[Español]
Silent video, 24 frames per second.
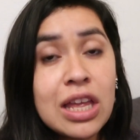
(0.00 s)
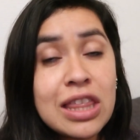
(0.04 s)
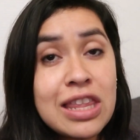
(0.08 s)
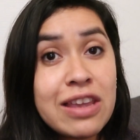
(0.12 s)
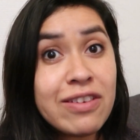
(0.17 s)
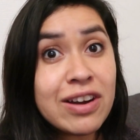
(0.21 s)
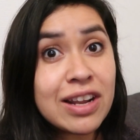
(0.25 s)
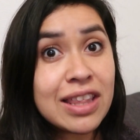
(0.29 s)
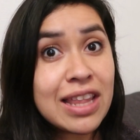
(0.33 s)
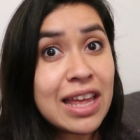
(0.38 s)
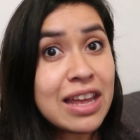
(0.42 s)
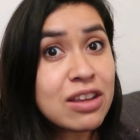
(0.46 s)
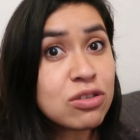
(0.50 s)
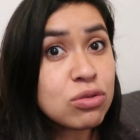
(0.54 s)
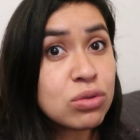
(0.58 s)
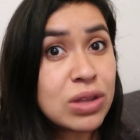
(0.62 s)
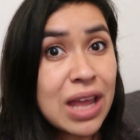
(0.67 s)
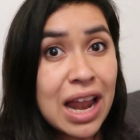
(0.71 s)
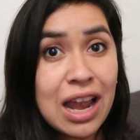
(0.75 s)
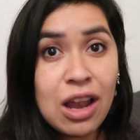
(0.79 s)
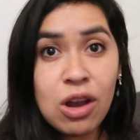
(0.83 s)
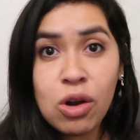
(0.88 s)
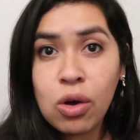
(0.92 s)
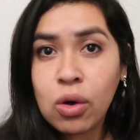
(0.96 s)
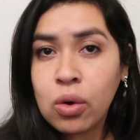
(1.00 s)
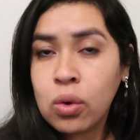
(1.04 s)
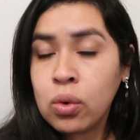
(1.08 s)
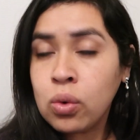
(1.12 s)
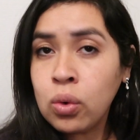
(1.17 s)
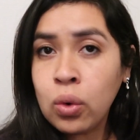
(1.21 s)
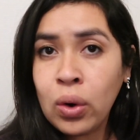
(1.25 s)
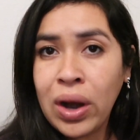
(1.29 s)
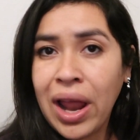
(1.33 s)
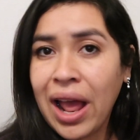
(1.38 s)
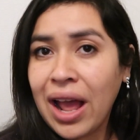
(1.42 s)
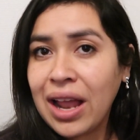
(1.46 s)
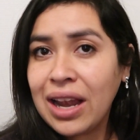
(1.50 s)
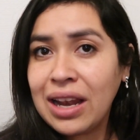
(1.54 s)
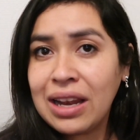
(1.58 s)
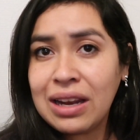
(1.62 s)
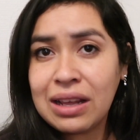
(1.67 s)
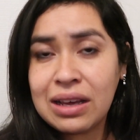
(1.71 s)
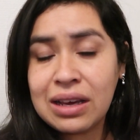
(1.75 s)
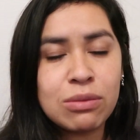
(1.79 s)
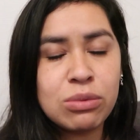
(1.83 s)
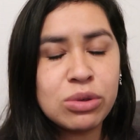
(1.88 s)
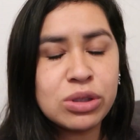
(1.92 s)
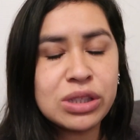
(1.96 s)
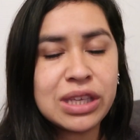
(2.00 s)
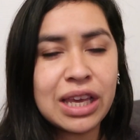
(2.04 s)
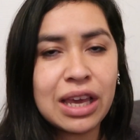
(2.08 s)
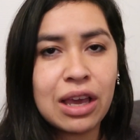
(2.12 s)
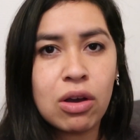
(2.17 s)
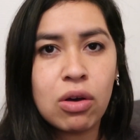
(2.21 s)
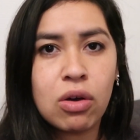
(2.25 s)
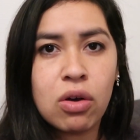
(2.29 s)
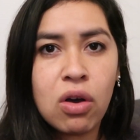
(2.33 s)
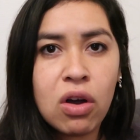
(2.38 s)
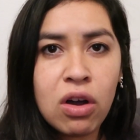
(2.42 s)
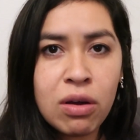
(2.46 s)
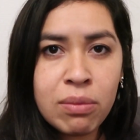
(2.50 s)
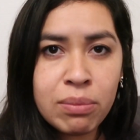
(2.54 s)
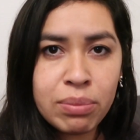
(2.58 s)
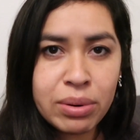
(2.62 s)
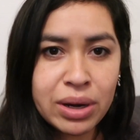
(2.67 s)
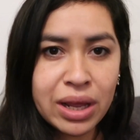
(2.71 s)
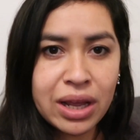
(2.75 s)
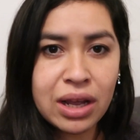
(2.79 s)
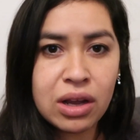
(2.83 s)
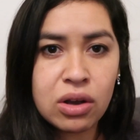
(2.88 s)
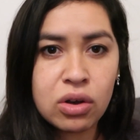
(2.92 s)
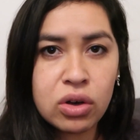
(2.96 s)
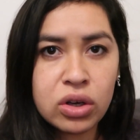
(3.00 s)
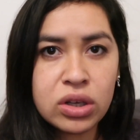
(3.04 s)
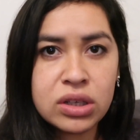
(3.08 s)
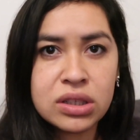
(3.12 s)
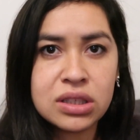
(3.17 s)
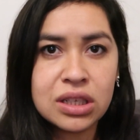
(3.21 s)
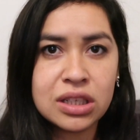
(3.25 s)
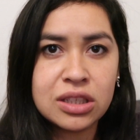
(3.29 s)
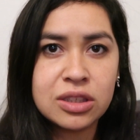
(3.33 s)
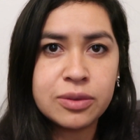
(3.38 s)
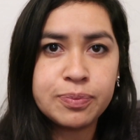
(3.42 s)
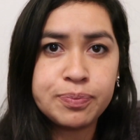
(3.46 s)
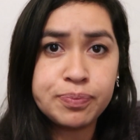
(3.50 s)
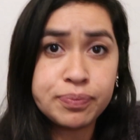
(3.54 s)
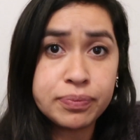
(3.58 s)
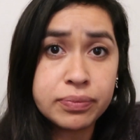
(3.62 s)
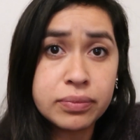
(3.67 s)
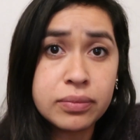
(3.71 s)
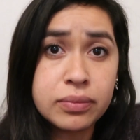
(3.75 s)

De verdad es una locura, como si compran cosas.